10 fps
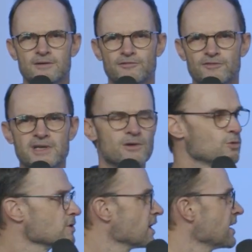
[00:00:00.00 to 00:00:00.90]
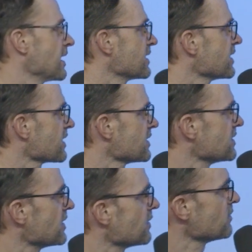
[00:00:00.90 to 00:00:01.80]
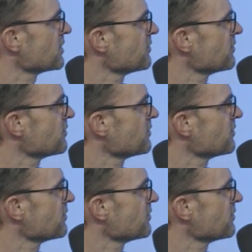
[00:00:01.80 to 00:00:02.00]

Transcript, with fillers: viel Unheil angerichtet hat. Und